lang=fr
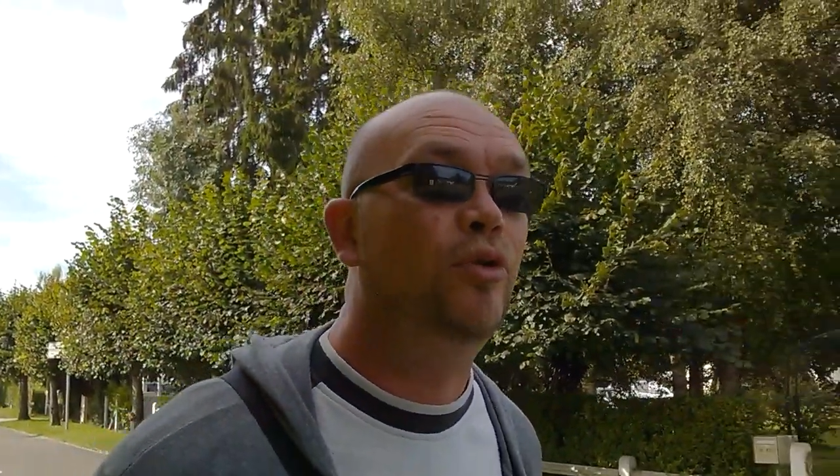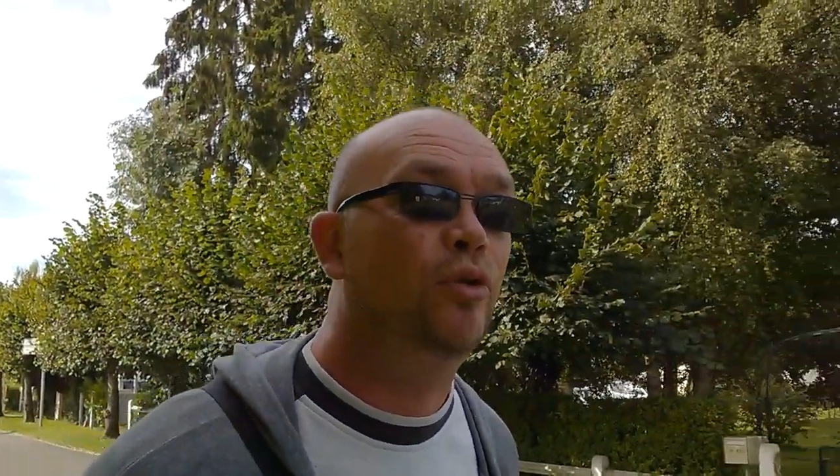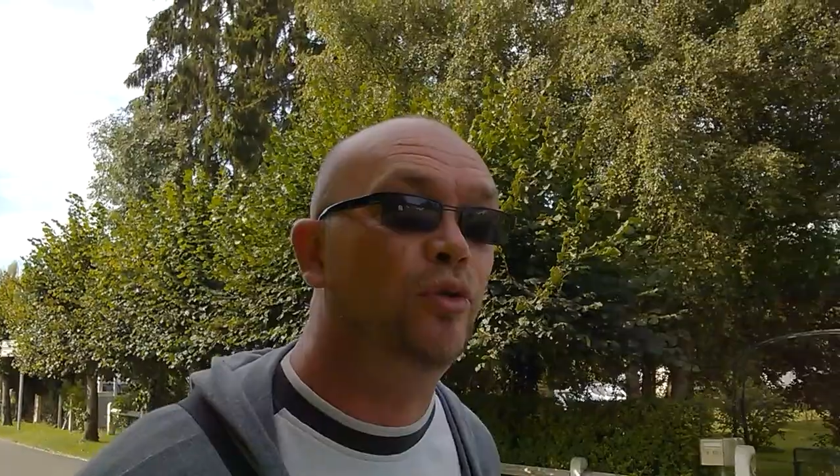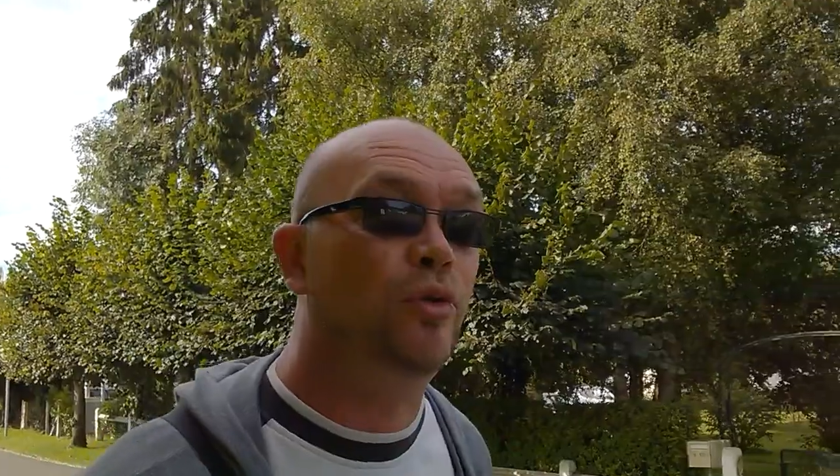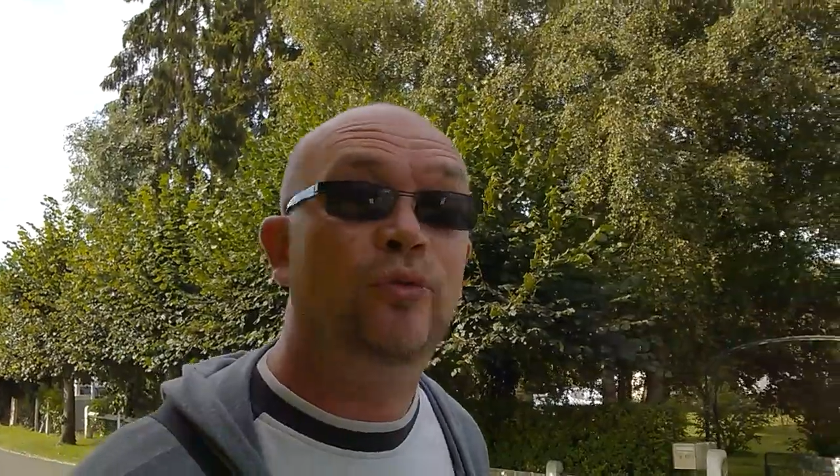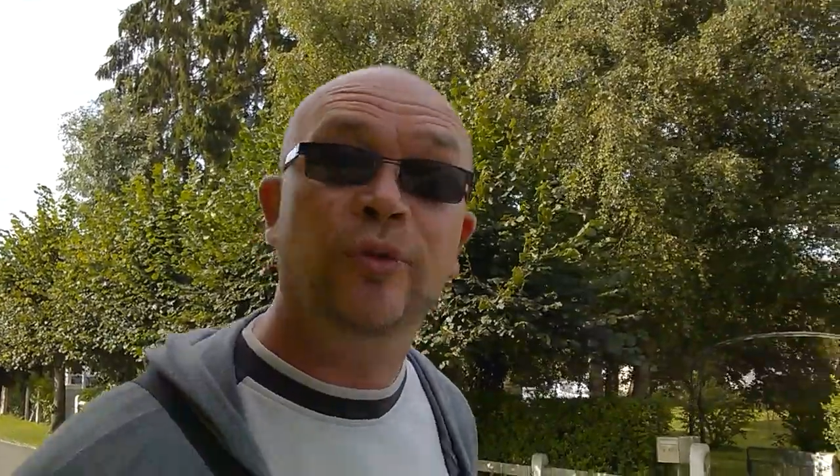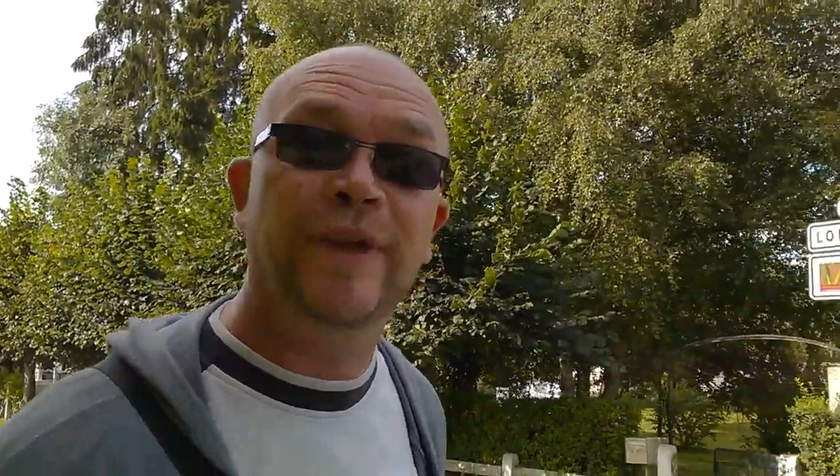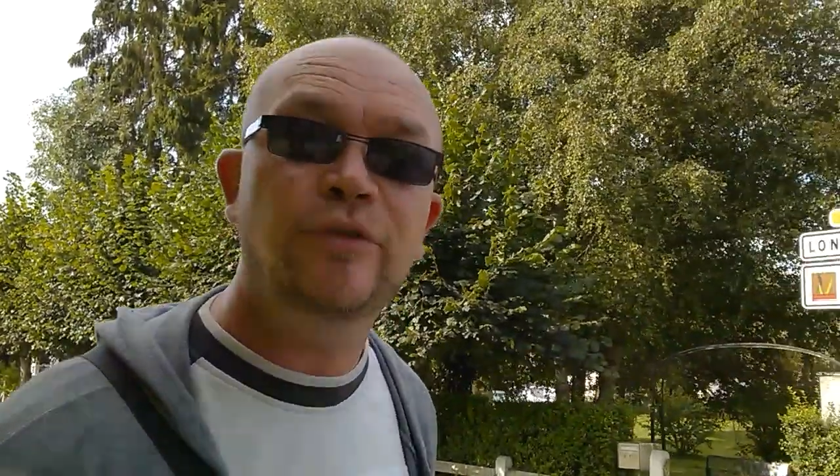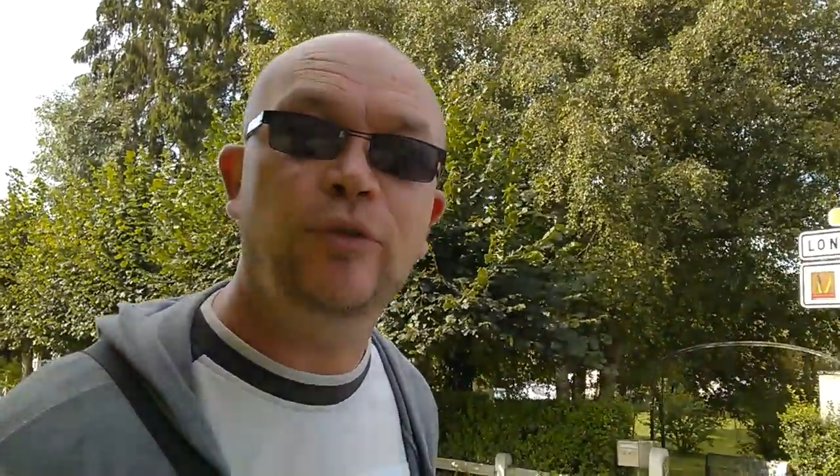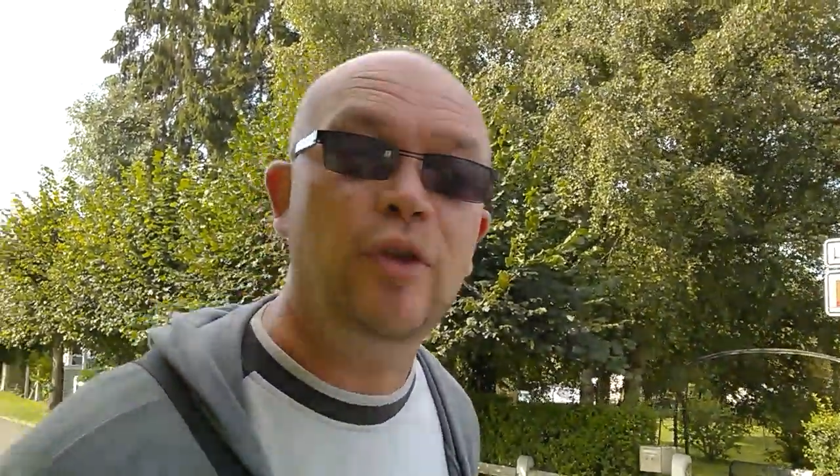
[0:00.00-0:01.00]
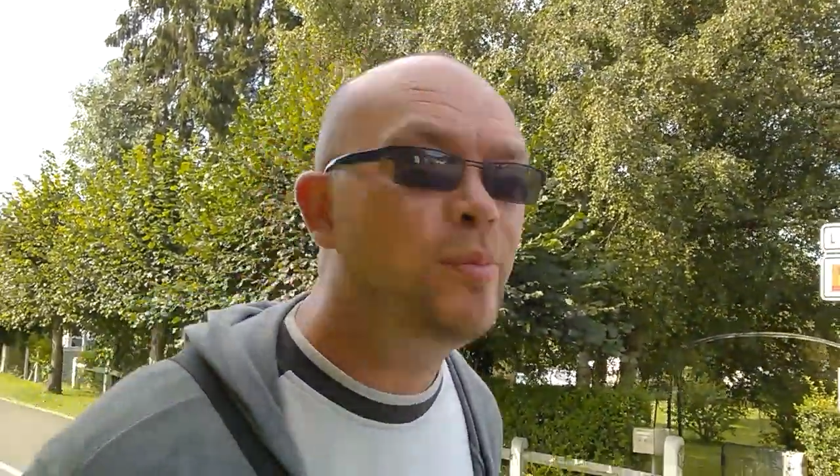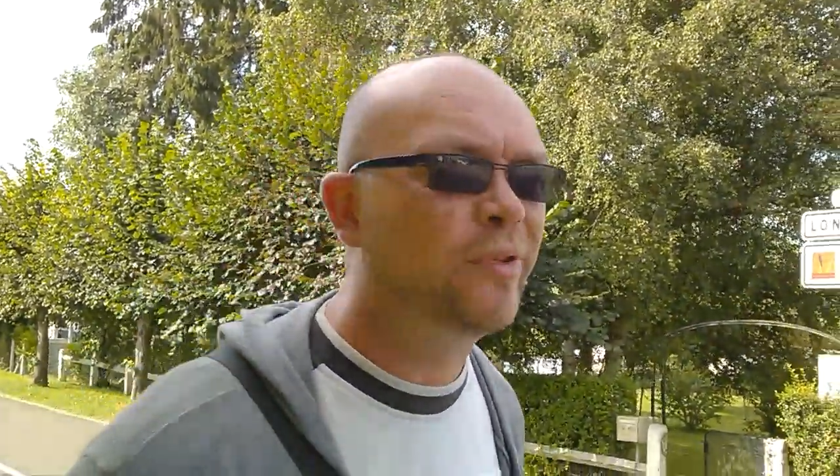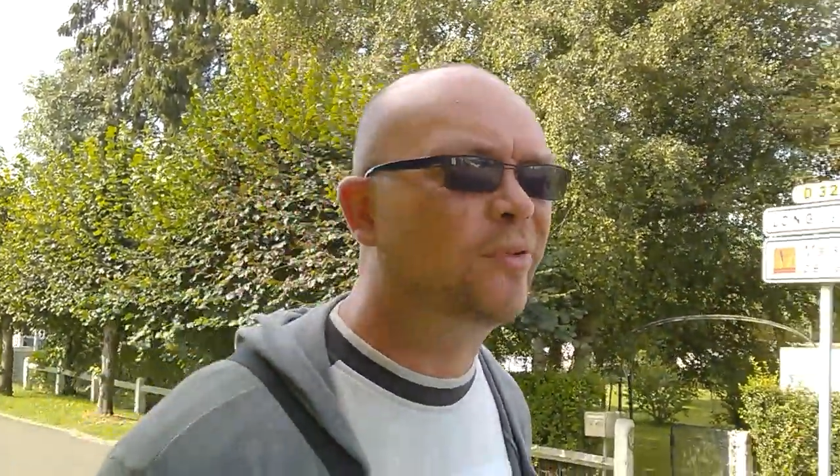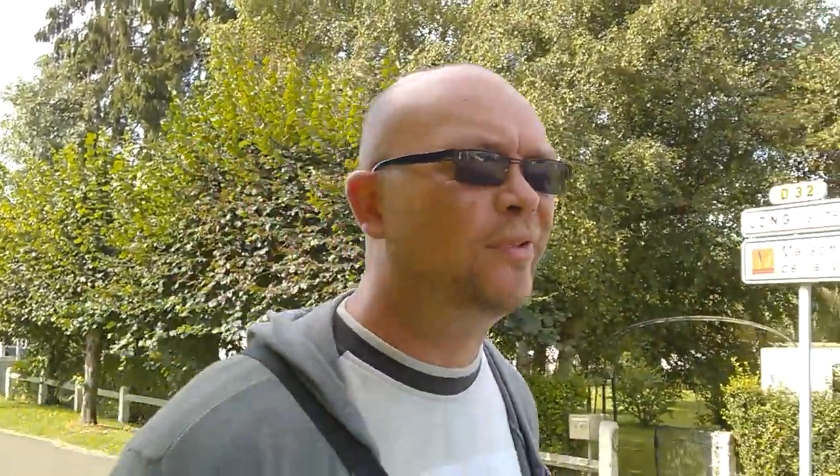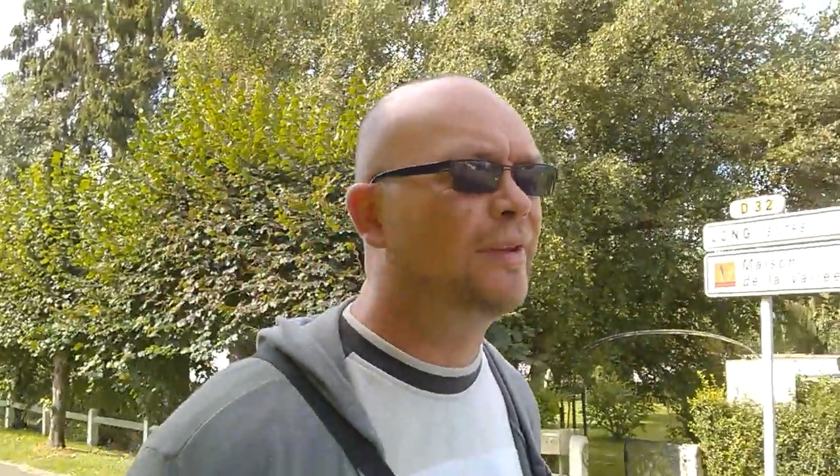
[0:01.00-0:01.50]
de Fontaine-sur-Somme
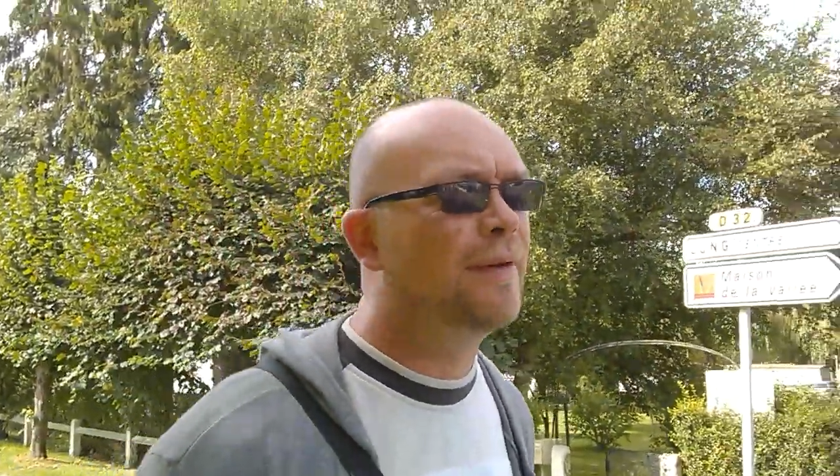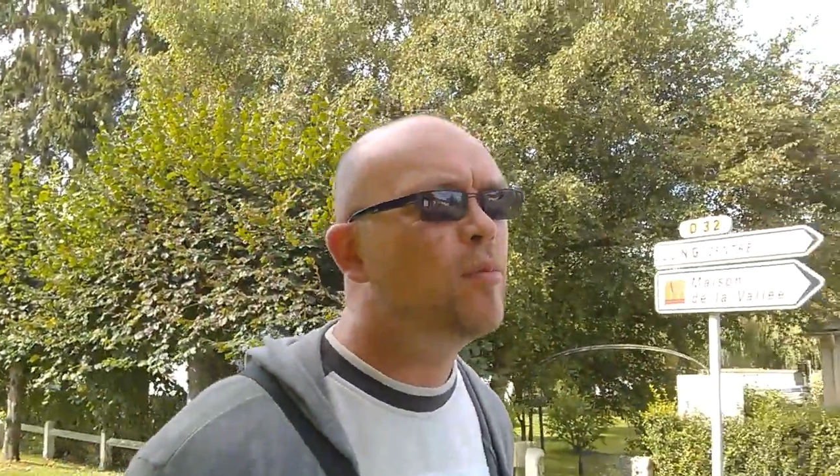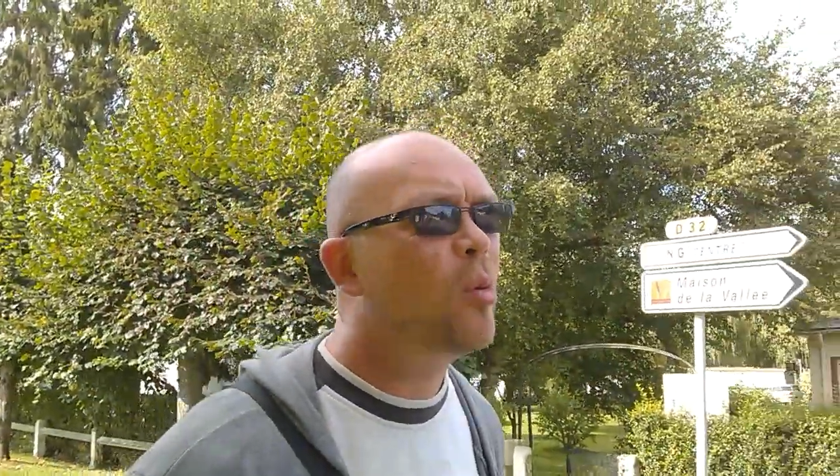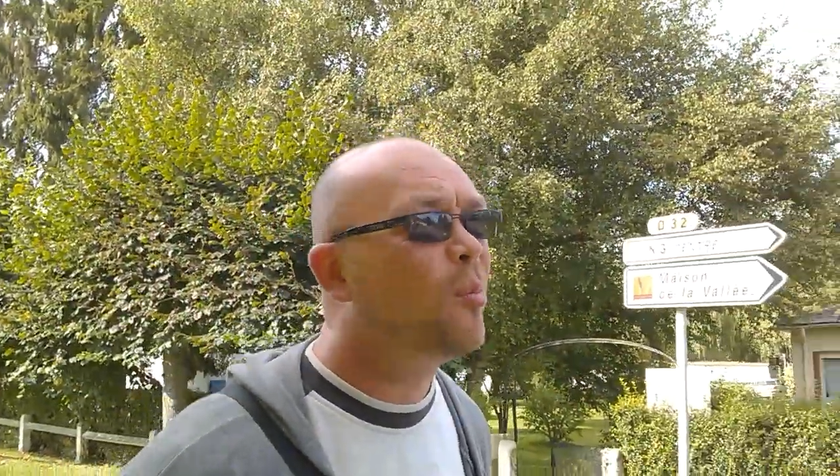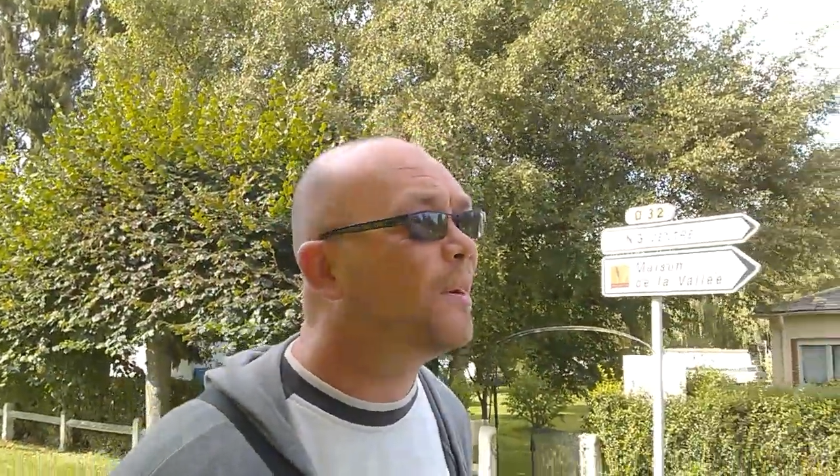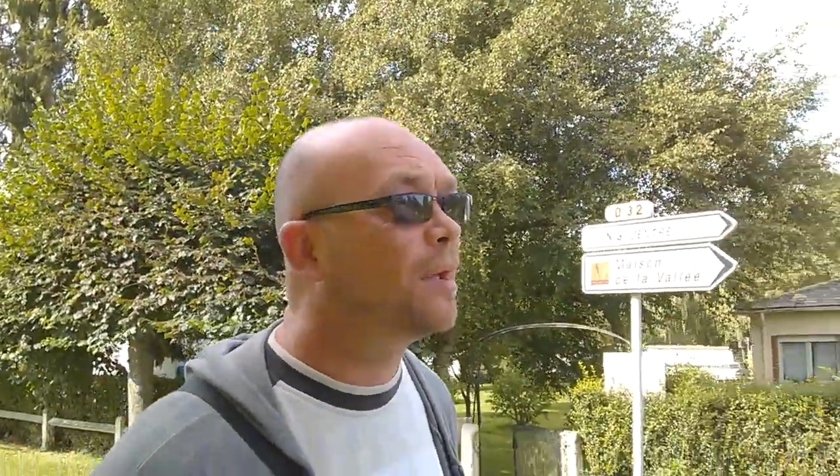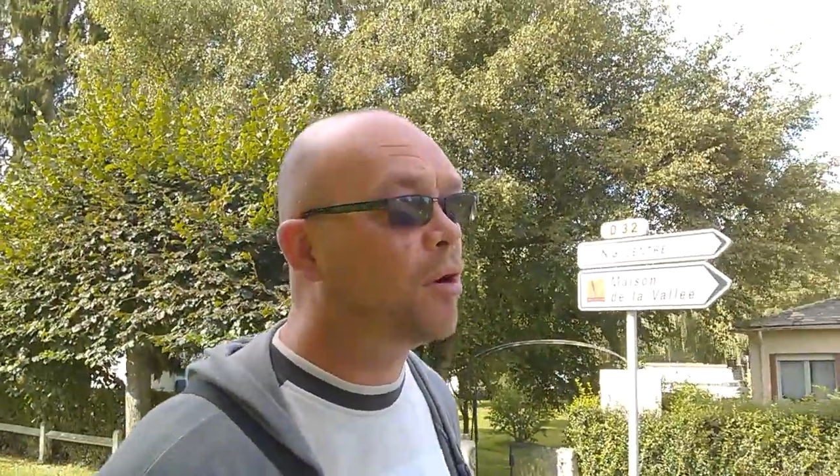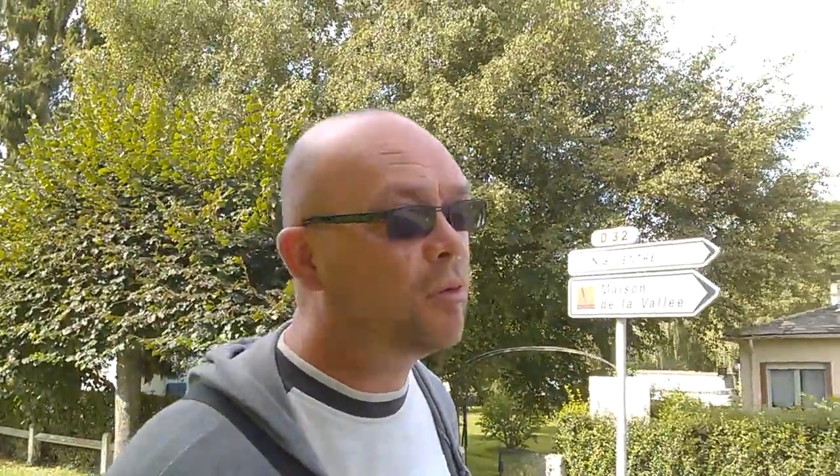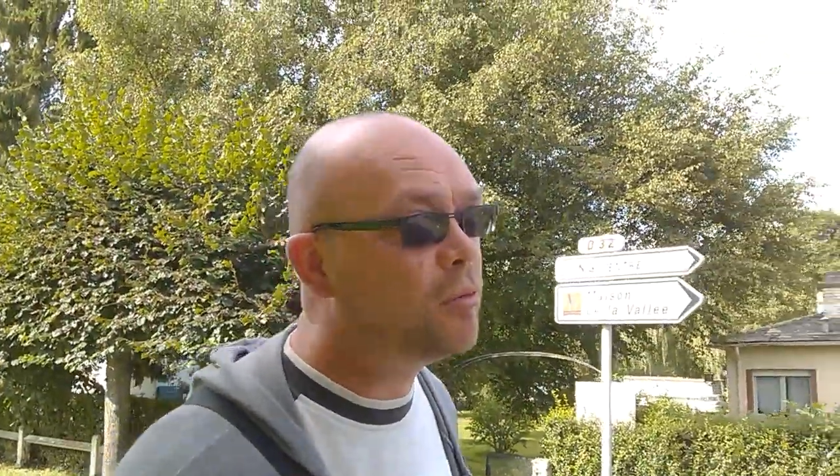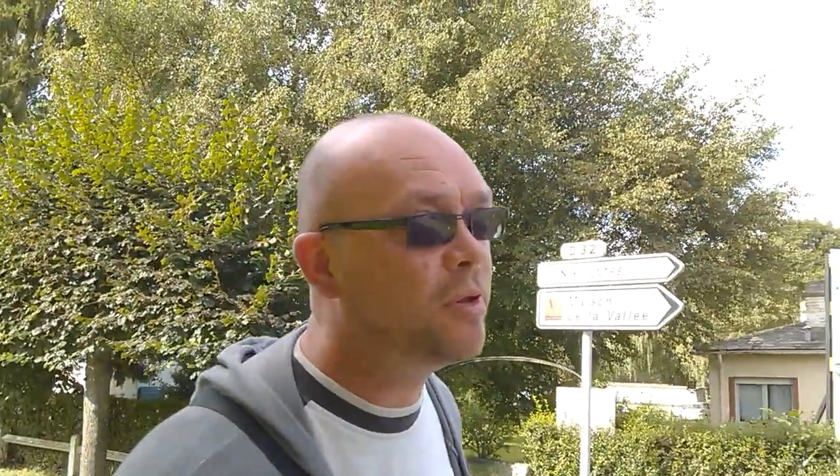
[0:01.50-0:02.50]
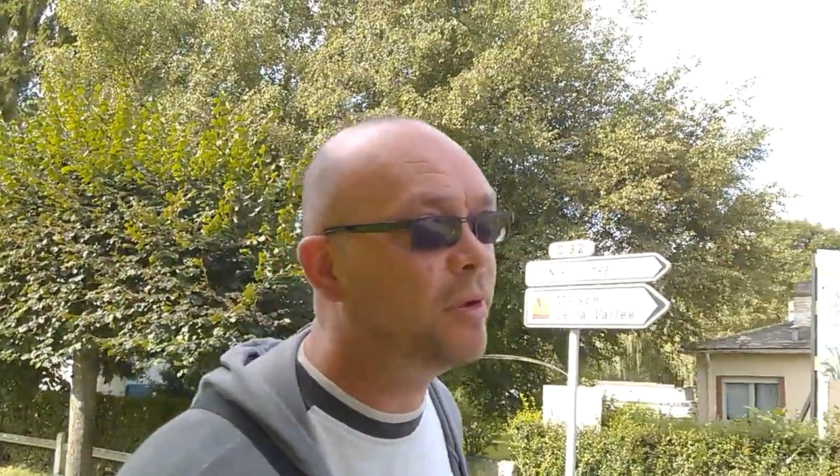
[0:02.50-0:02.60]
parce que c'était vraiment pas grand.